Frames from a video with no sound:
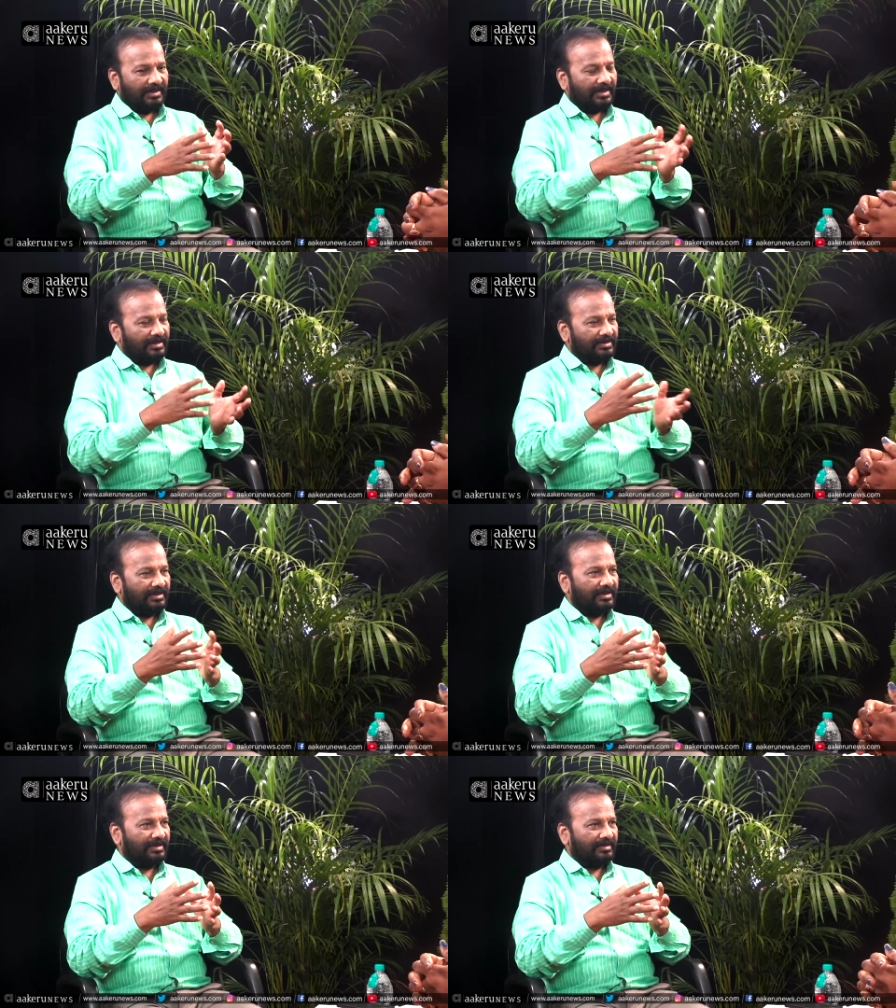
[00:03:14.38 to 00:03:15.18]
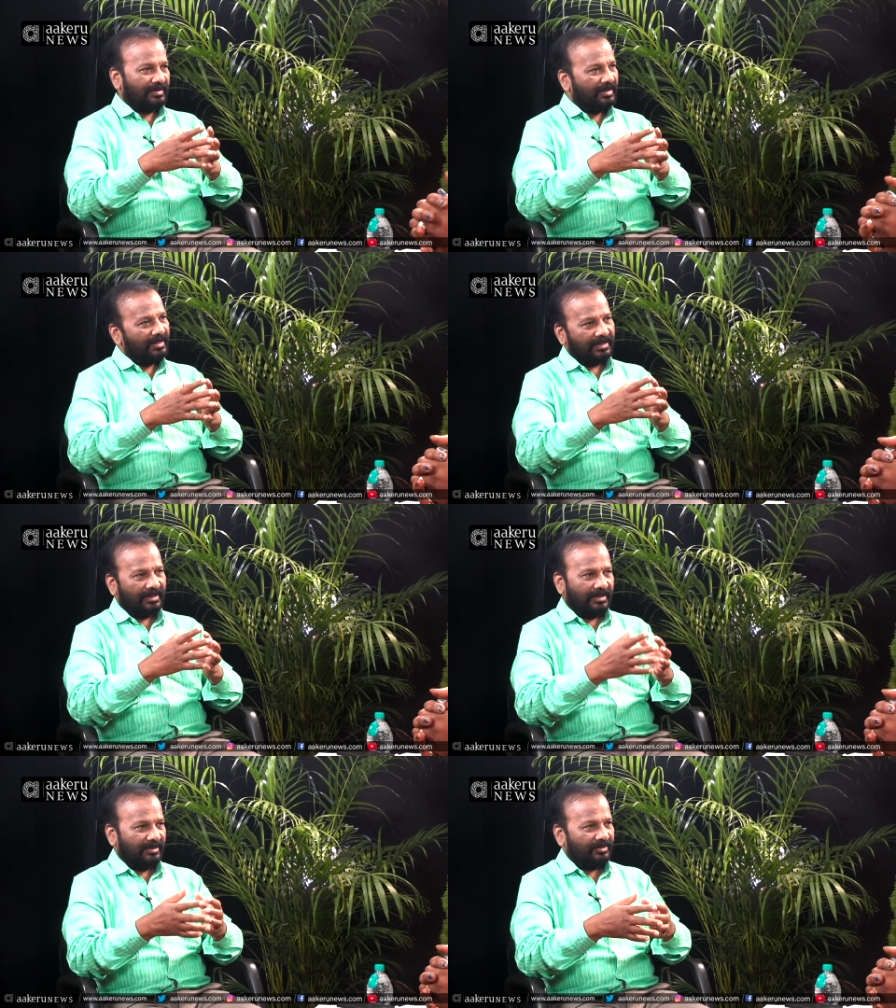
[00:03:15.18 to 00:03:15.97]
ట్రాన్స్జెండర్లు అన్ని
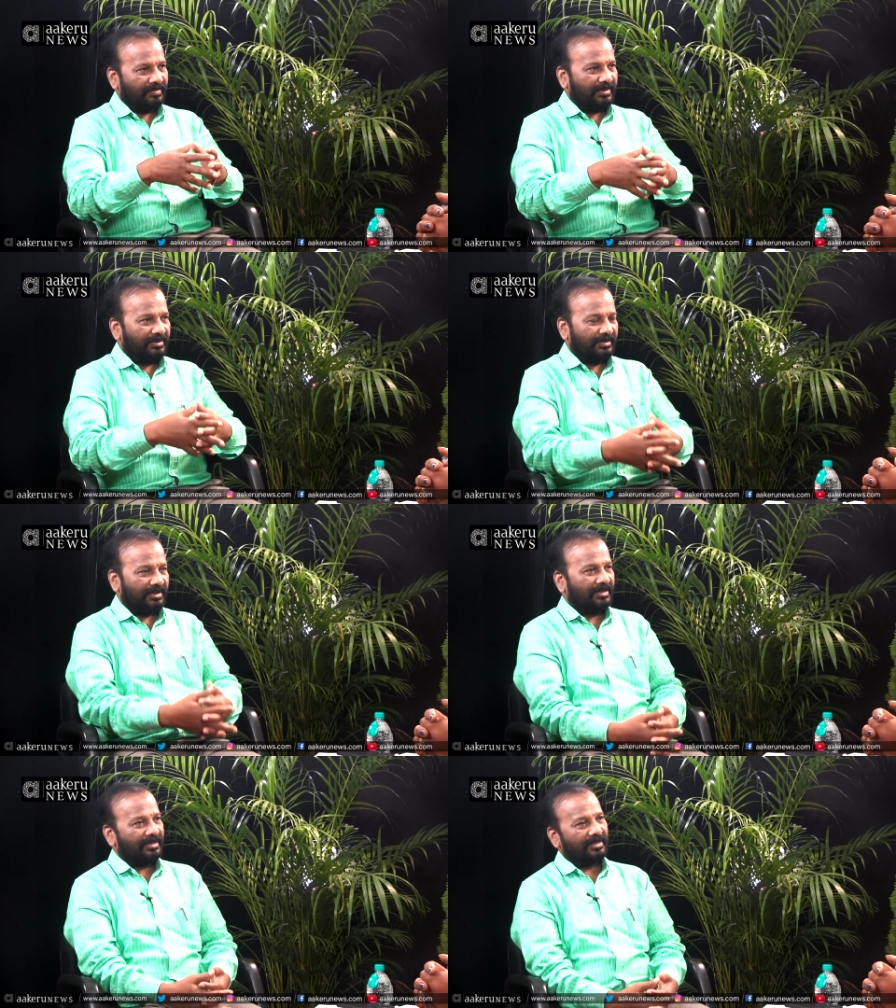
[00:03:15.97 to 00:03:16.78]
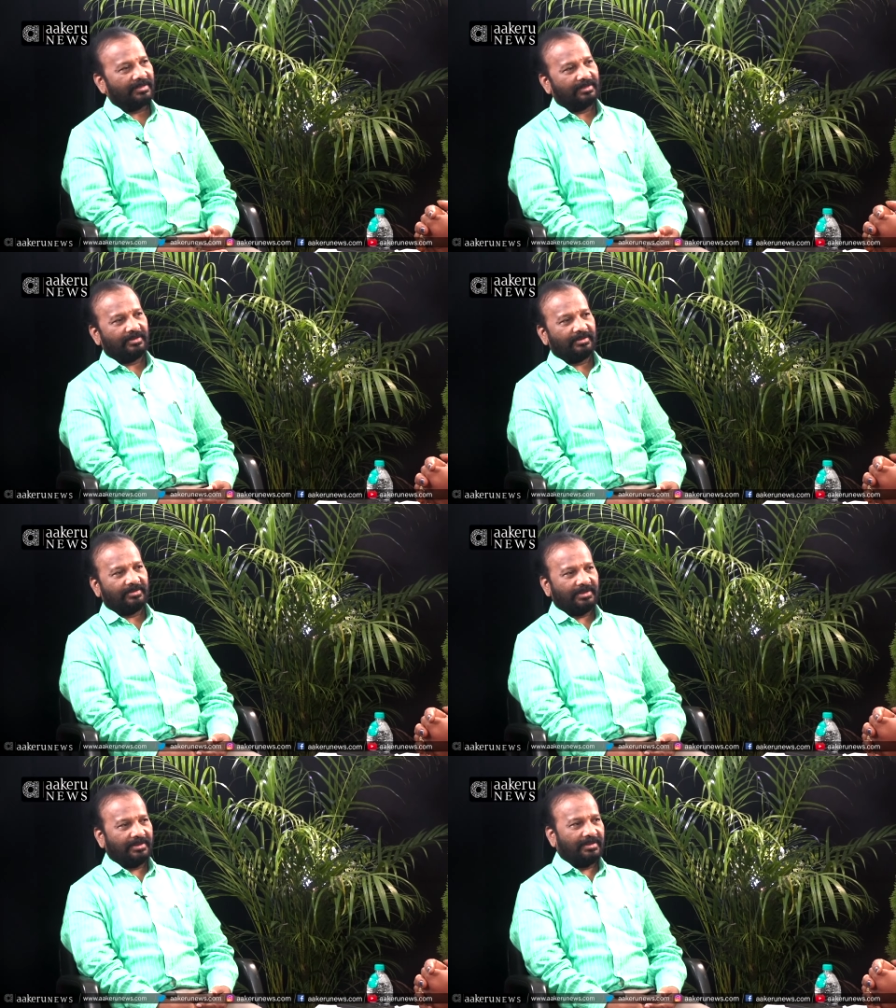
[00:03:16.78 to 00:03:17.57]
రంగాలతో పాటు రాజకీయ రంగంలో
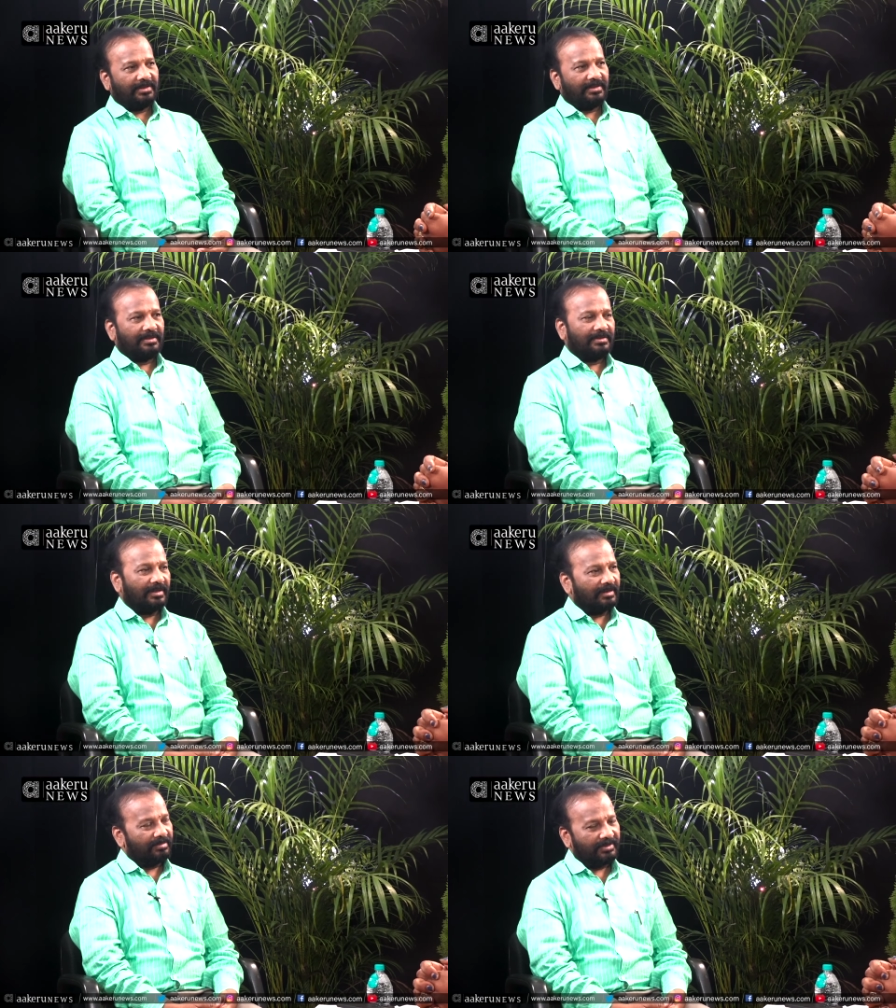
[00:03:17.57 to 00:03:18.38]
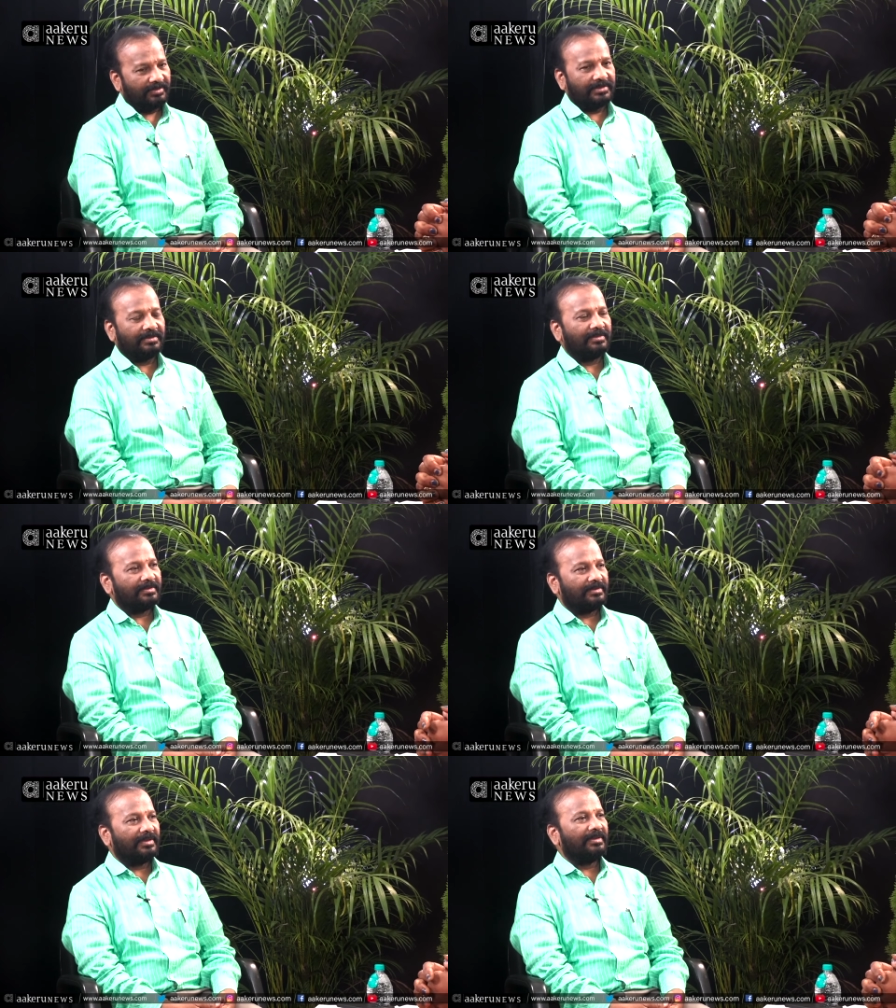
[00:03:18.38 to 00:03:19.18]
కూడా చాలా ప్రవేశం
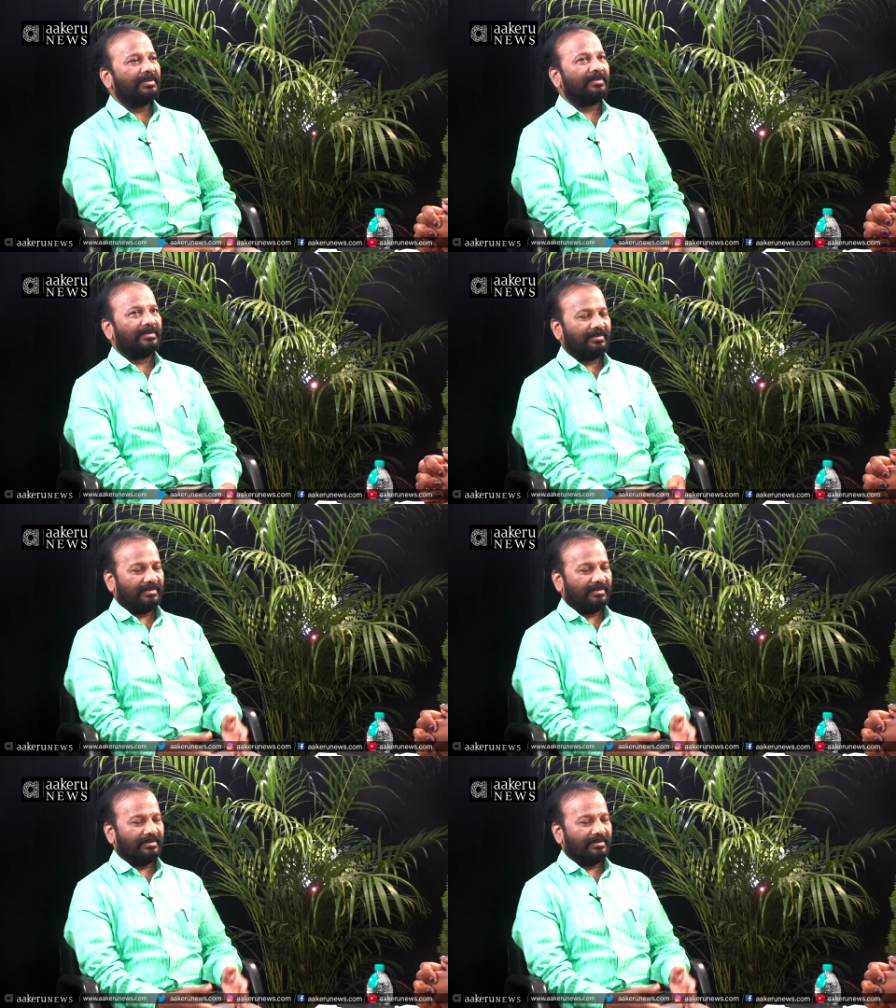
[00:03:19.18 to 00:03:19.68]
ఉంటుంది ఒక